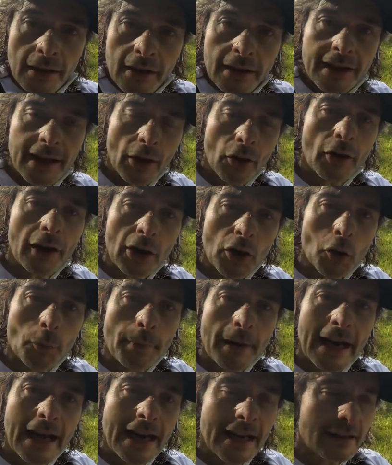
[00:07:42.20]
Quiero
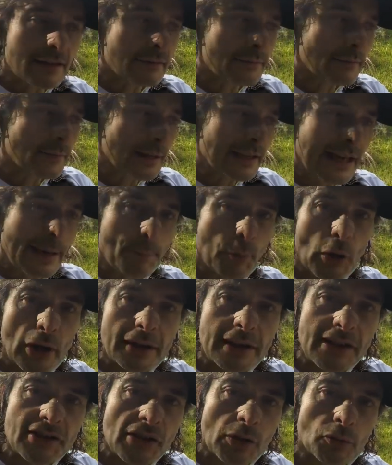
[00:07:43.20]
recuperar, le pones
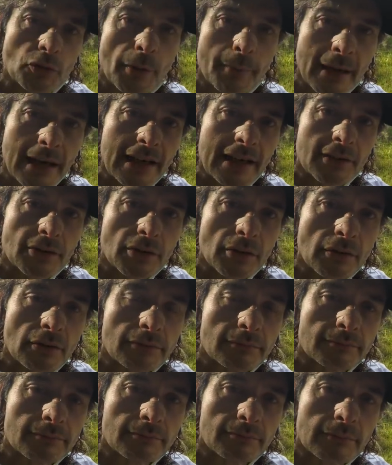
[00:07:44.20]
10 segundos más lento
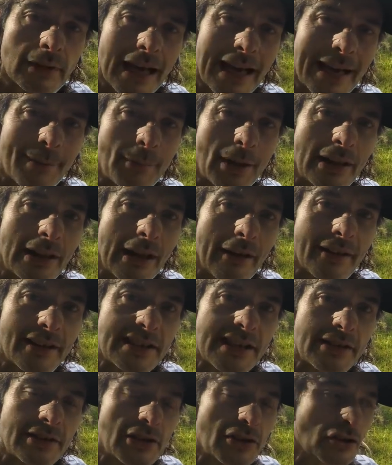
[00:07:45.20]
a la media de
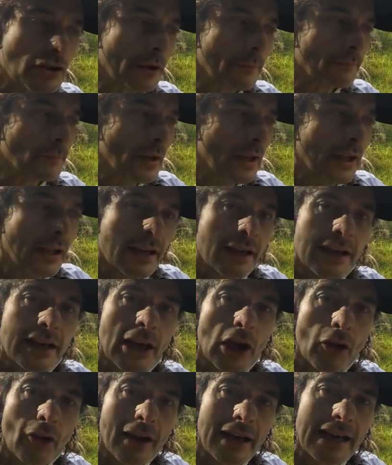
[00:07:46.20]
esa sesión.
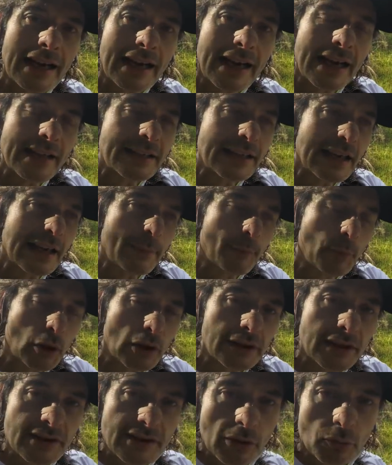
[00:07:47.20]
Quiero darle caña, le
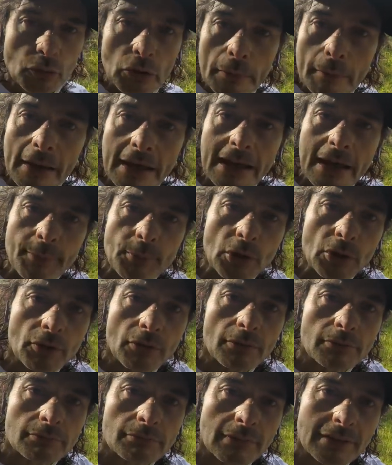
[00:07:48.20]
pones 10 segundos más
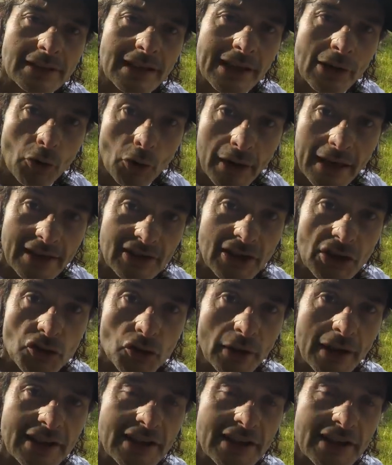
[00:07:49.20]
rápido de lo que has hecho en